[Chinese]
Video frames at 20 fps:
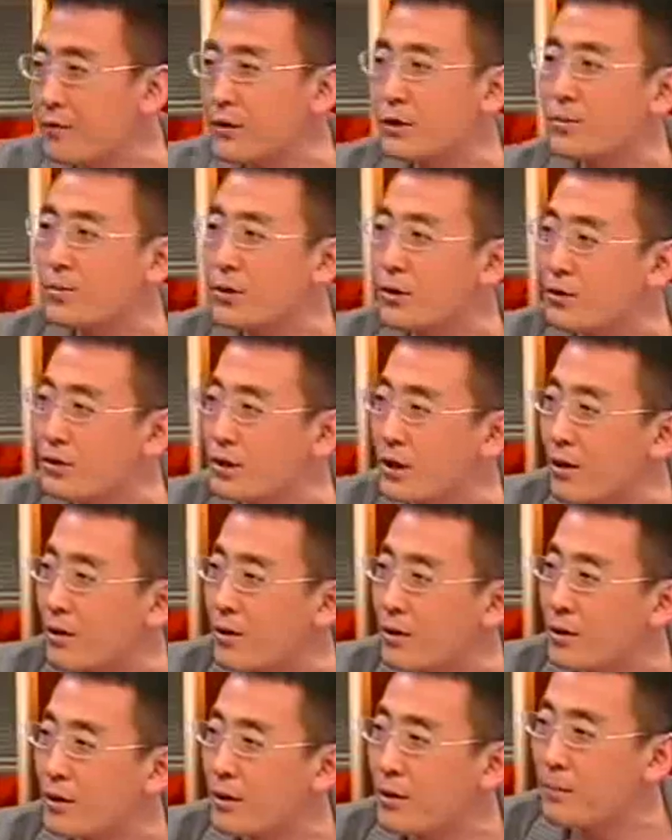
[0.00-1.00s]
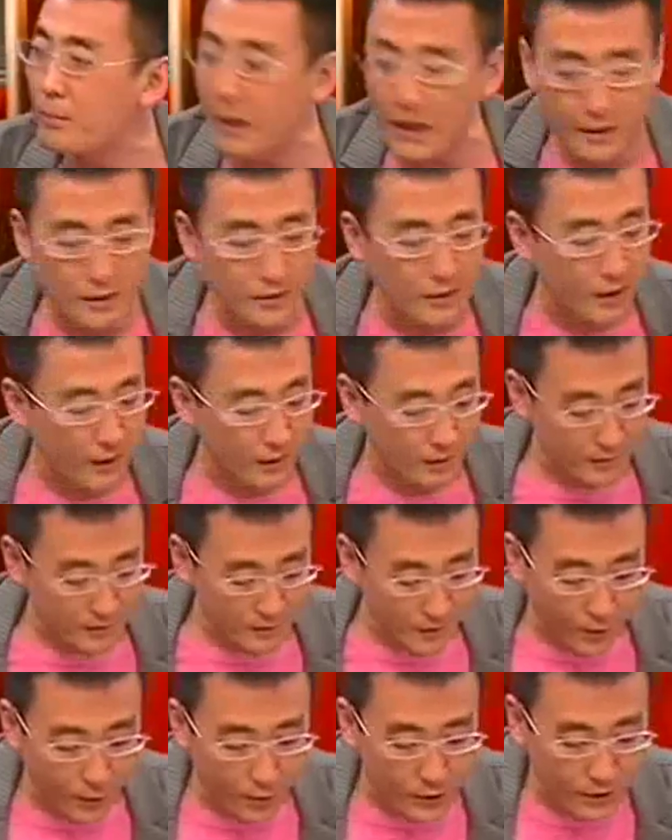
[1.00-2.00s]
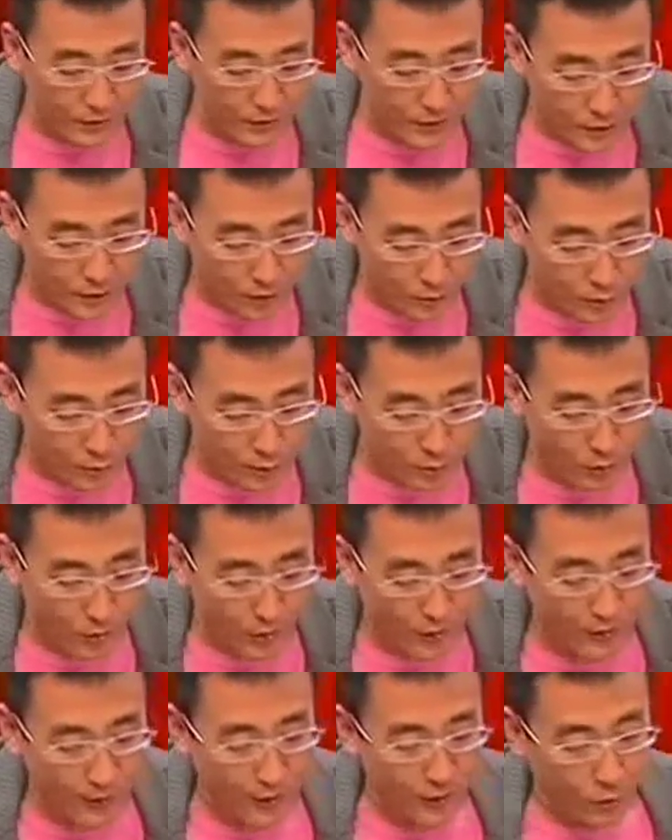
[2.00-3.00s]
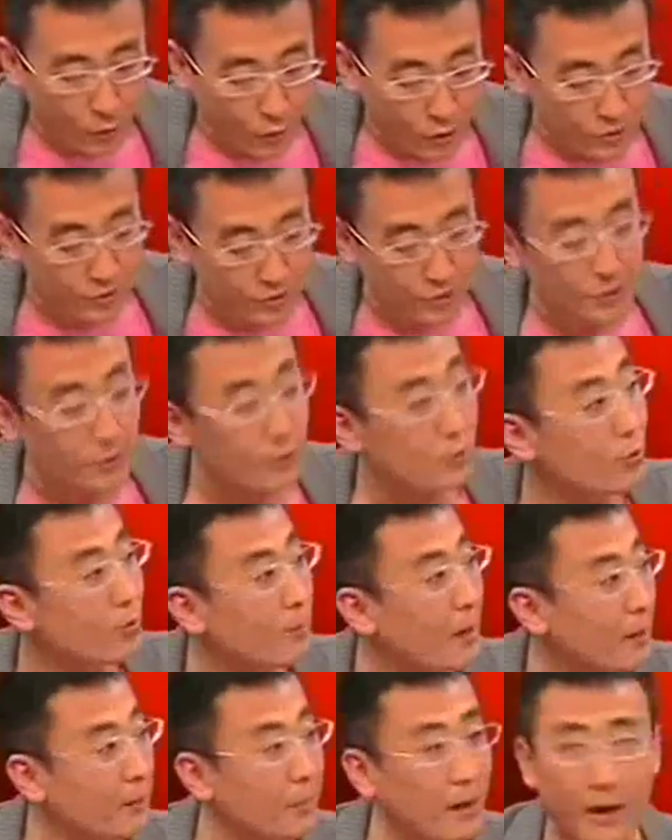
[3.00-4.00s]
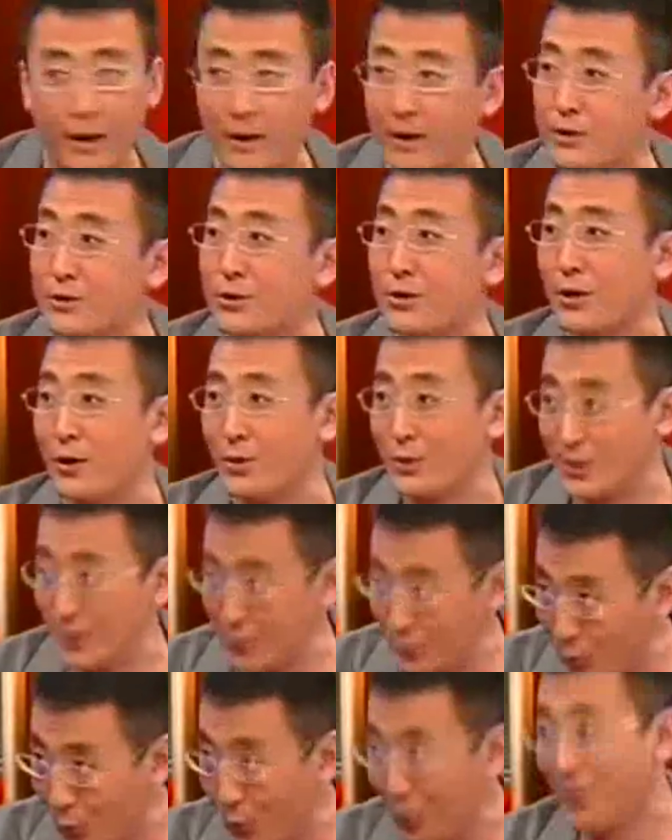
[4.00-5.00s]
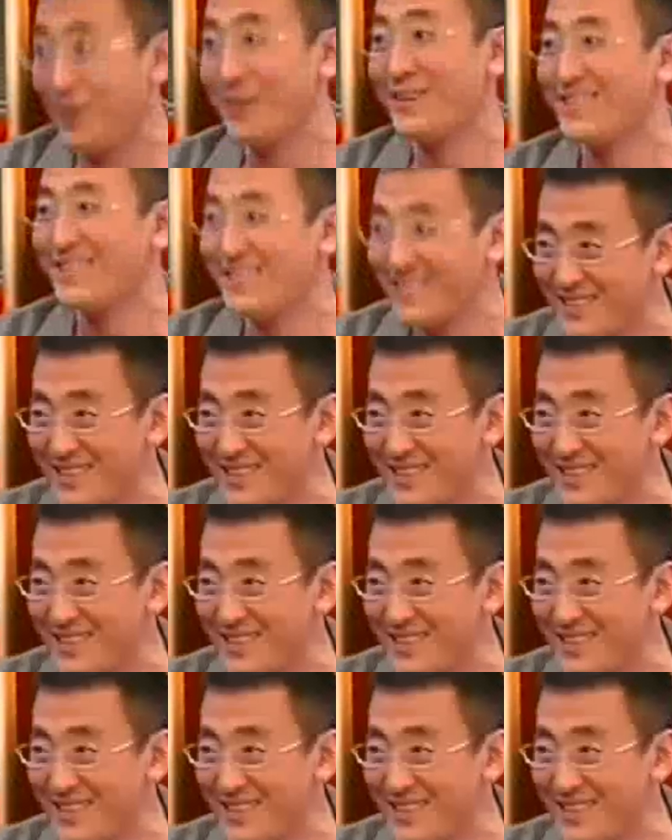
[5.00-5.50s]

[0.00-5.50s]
为什么要这样？骂人呢，然后这位教授说：“我只能用谩骂来治疗心痛。